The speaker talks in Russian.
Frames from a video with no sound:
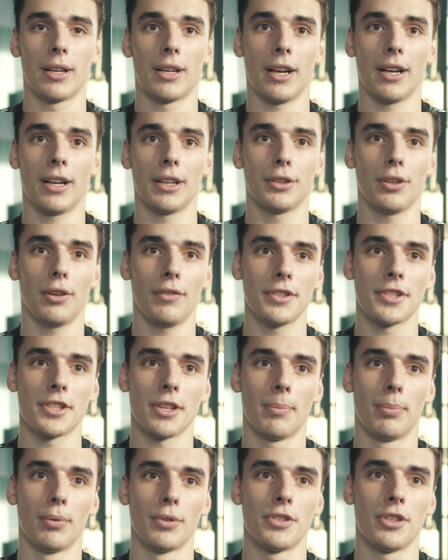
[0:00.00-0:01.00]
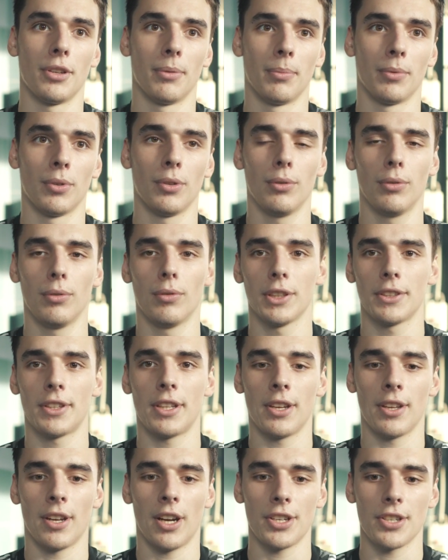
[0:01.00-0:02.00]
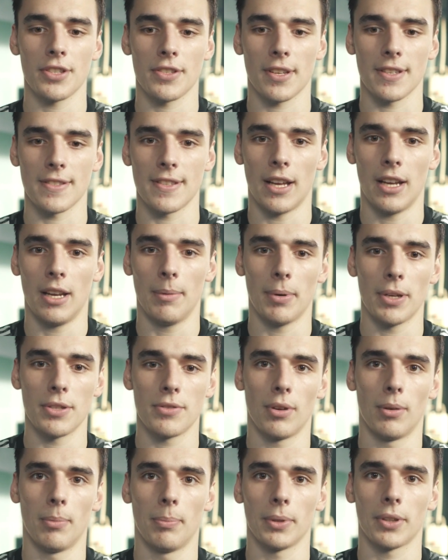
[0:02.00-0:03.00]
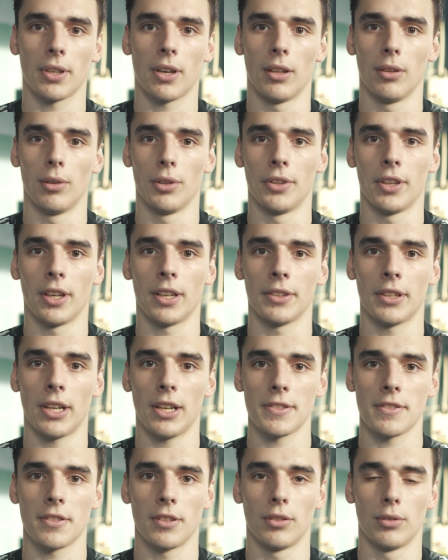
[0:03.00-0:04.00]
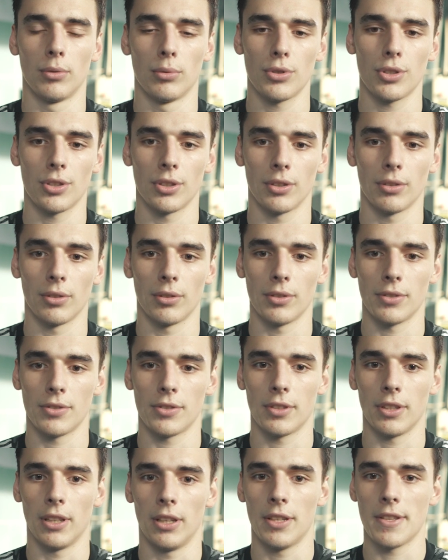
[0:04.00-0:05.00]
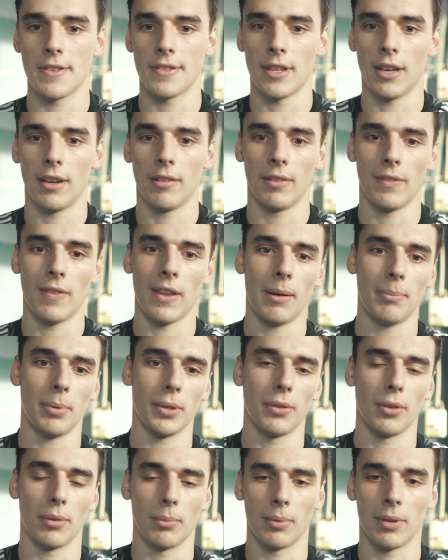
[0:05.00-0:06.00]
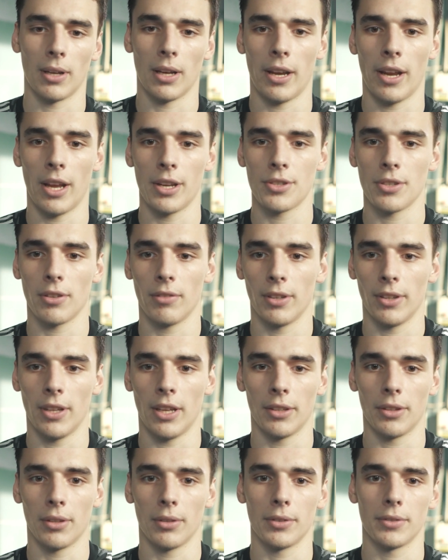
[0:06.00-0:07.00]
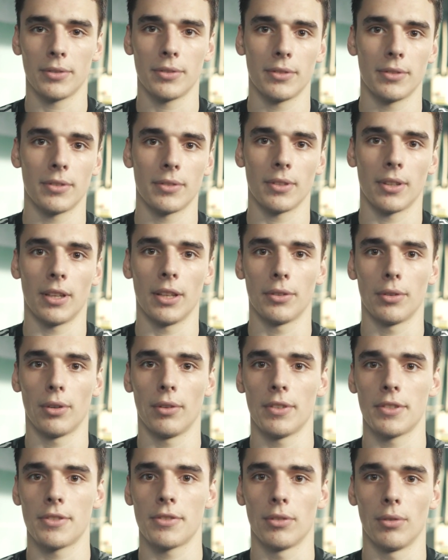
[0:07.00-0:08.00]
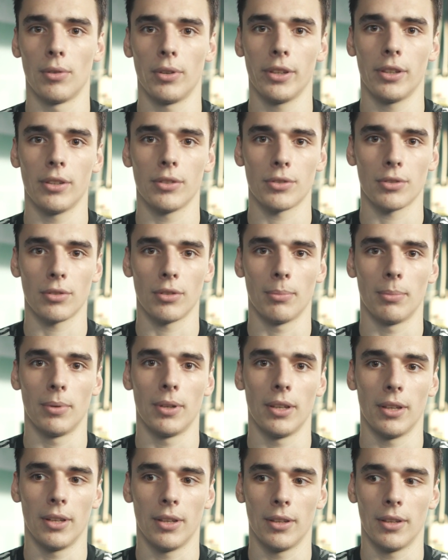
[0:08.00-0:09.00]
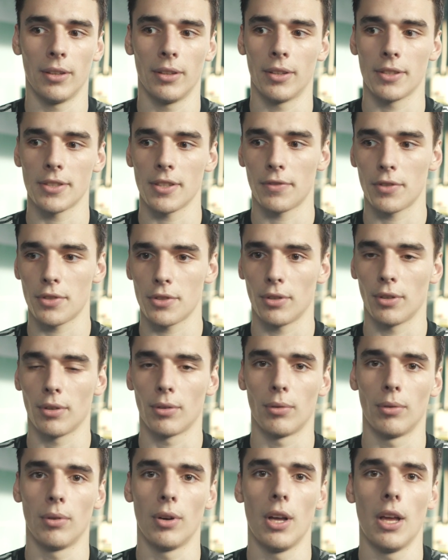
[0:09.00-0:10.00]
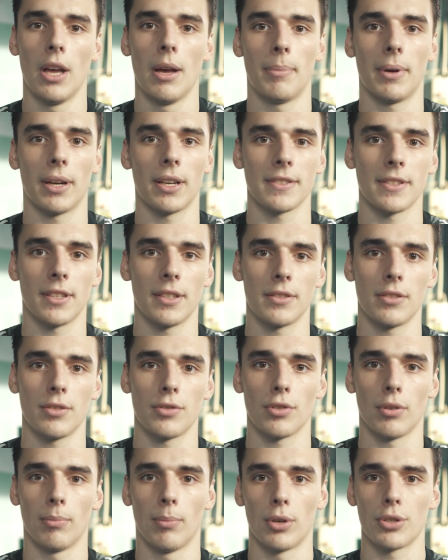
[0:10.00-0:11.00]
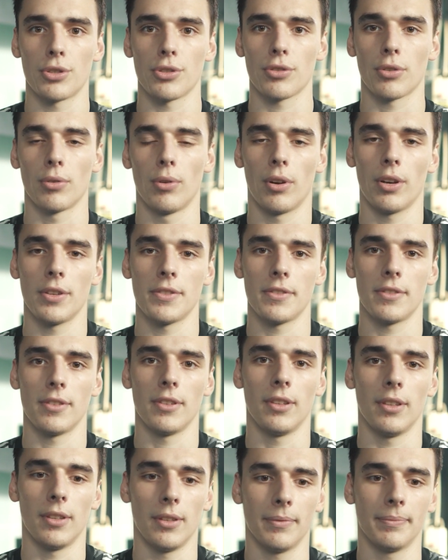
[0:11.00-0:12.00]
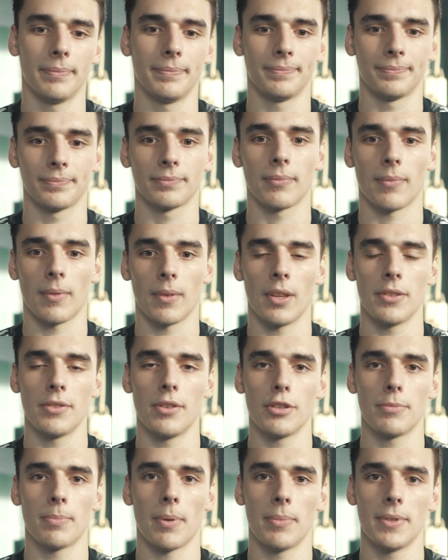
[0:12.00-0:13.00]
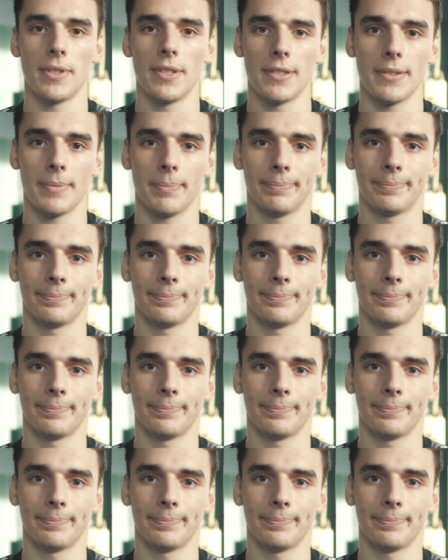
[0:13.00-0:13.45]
Как готовиться будем? Ну вот, тренера сейчас сказали, пойдем под холодный контрастный душ, то есть ледяная вода, потом горячая вода, то есть готовить ноги, чтобы на завтрашнюю игру показать еще больше скорости и, надеюсь, победить.